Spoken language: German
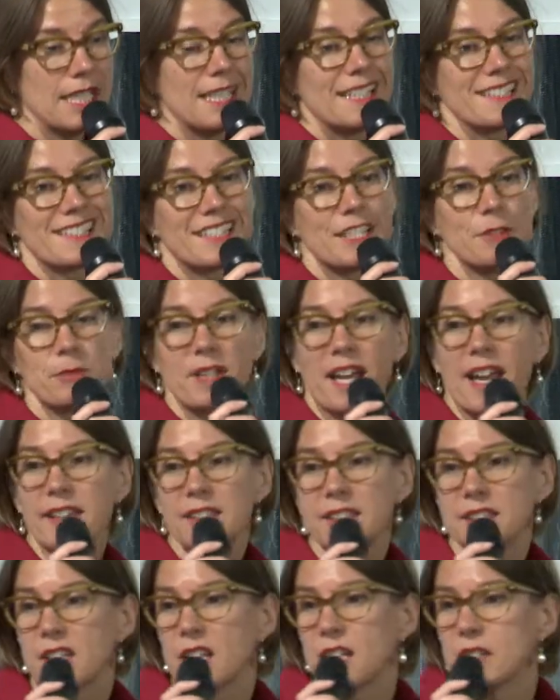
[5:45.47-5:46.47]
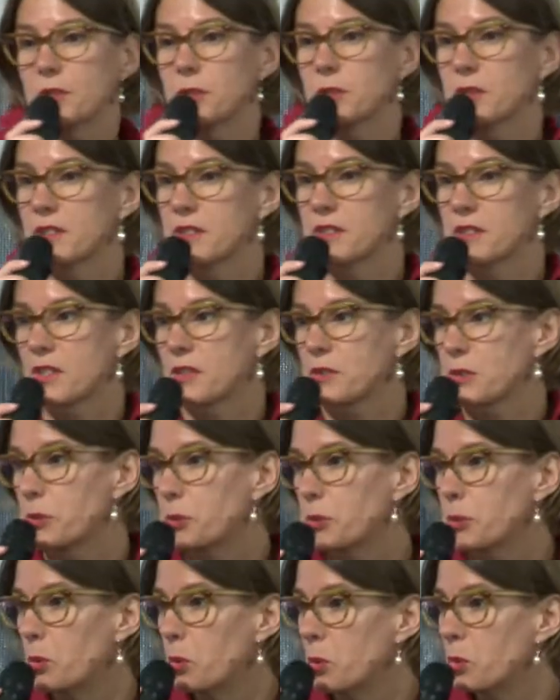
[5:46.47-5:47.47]
Es gibt eigentlich keine
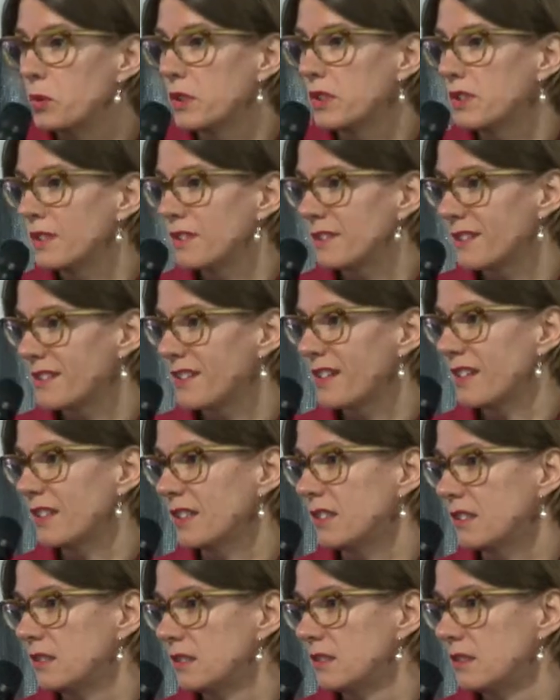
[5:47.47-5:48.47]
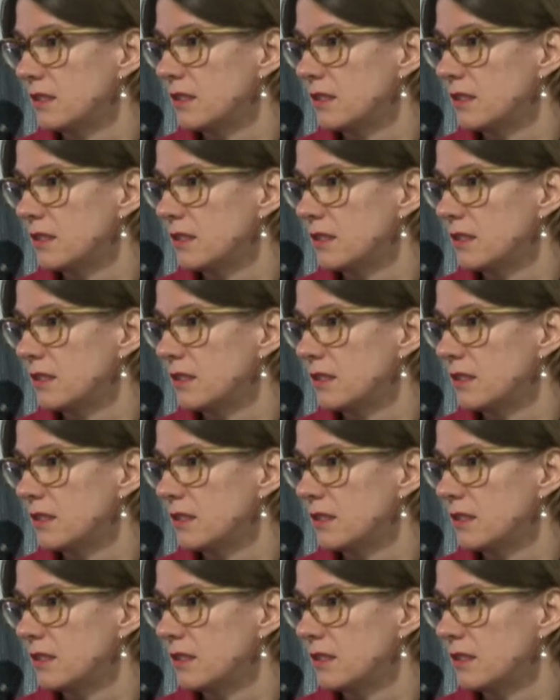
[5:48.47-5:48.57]
Organisation ohne Design.